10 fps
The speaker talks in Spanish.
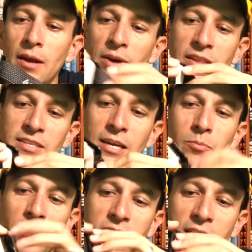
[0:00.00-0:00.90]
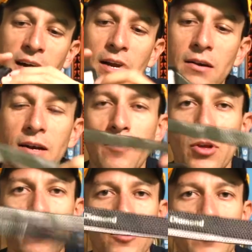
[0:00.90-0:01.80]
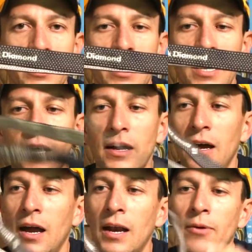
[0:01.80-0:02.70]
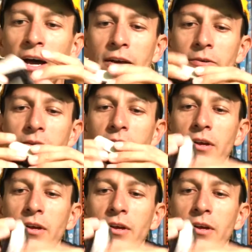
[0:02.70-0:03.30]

La banda se le puede sacar, la podemos meter a, lavar.